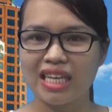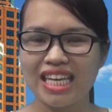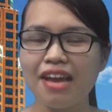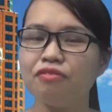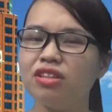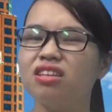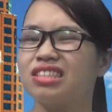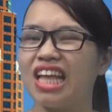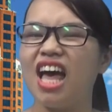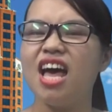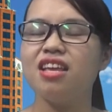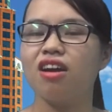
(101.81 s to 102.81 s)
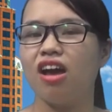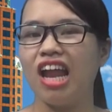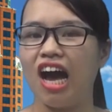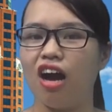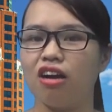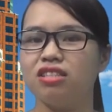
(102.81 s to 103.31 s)
giáp với thực tế coi là
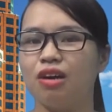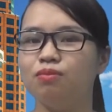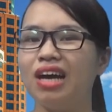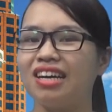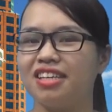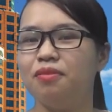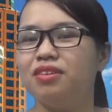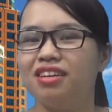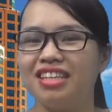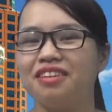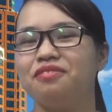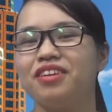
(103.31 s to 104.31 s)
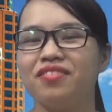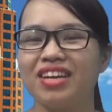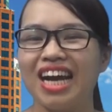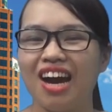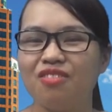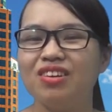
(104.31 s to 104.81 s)
họ có sống thật giống như ở trong phim
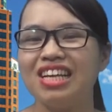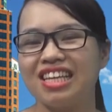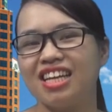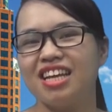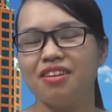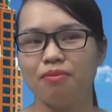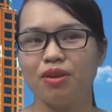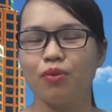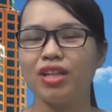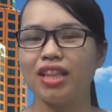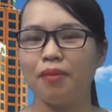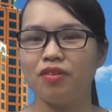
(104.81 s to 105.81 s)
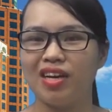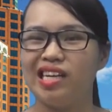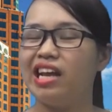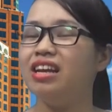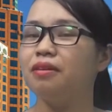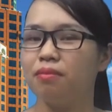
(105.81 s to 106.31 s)
hay không cho nên là mình quyết tâm là phải
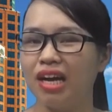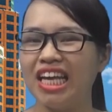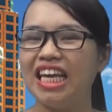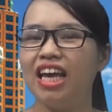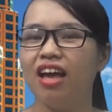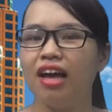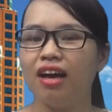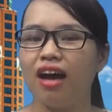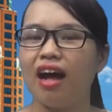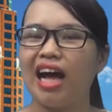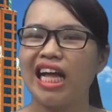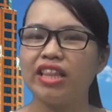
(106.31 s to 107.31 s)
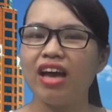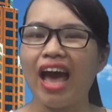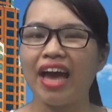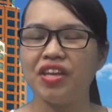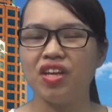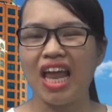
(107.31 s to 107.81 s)
đến được mỹ à, thứ
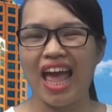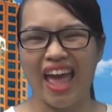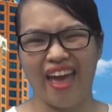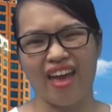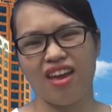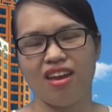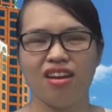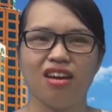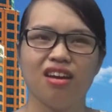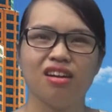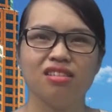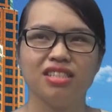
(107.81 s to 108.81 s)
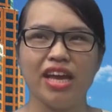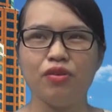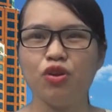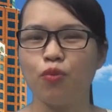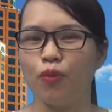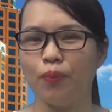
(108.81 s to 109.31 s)
hai nữa là giáo
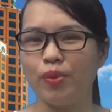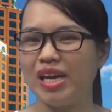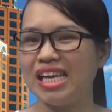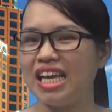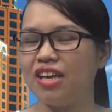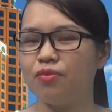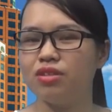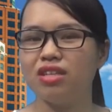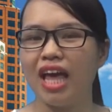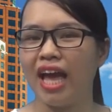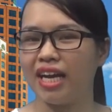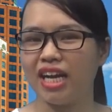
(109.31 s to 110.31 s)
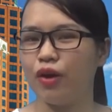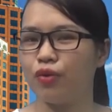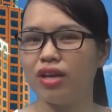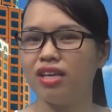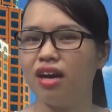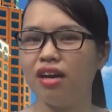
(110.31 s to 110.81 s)
dục của Mỹ là giống như là hàng đầu
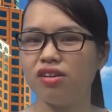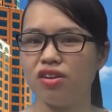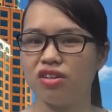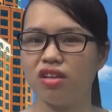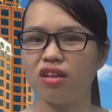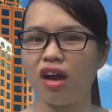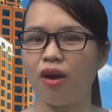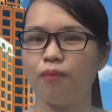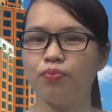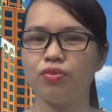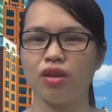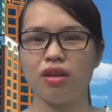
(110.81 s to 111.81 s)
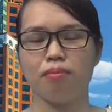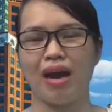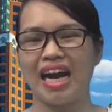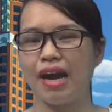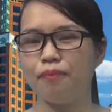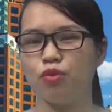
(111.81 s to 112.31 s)
thế giới rồi chứ không cho nên
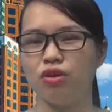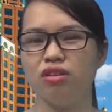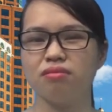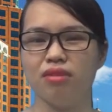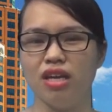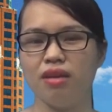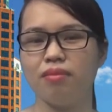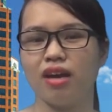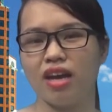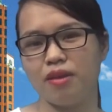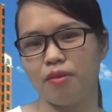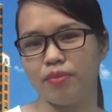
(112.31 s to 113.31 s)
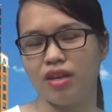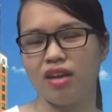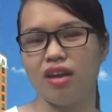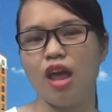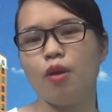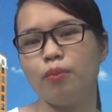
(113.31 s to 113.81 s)
bằng cấp của nước Mỹ mà khi mà
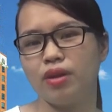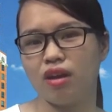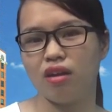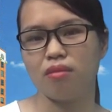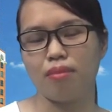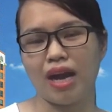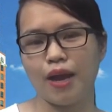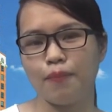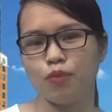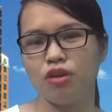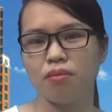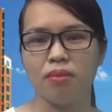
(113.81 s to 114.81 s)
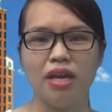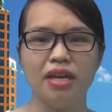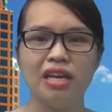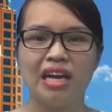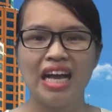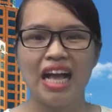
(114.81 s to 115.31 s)
mình nếu mà mình có được bằng cấp của nước
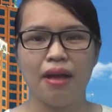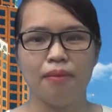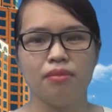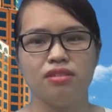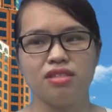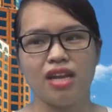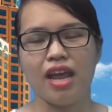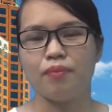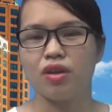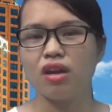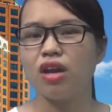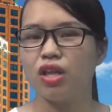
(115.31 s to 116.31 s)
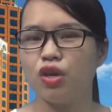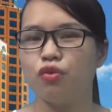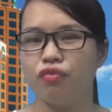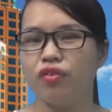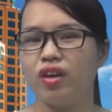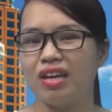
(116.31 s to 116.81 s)
Mỹ mình sẽ làm được rất là nhiều
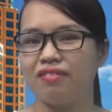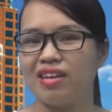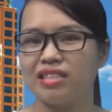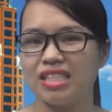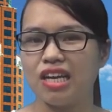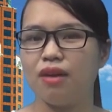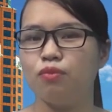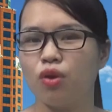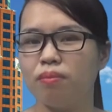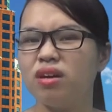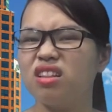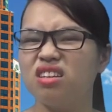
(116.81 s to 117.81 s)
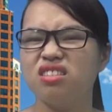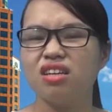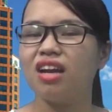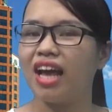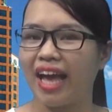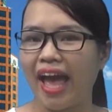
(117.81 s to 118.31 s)
việc và sẽ có một cái mức lương
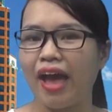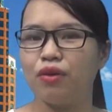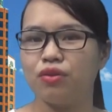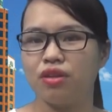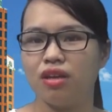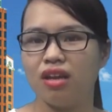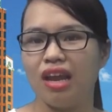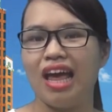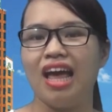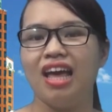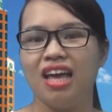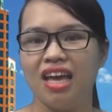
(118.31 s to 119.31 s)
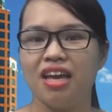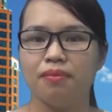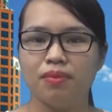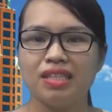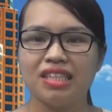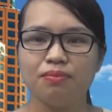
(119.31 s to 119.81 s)
rất là cao cho nên là
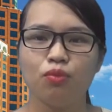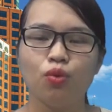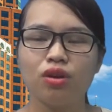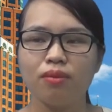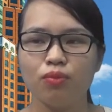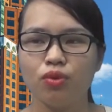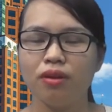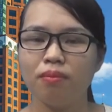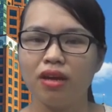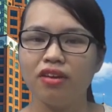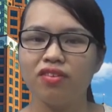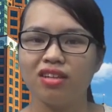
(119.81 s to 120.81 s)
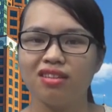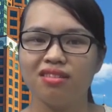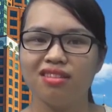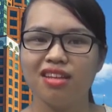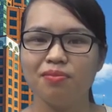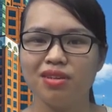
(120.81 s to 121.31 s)
mình muốn rất muốn đến Mỹ và
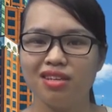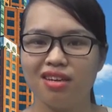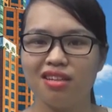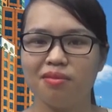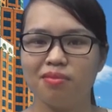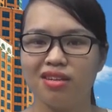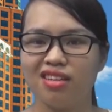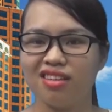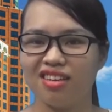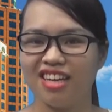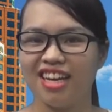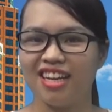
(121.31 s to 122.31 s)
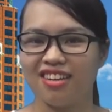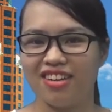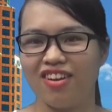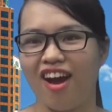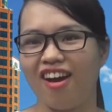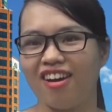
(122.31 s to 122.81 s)
đến bây giờ thì mình đã thực hiện được điều đó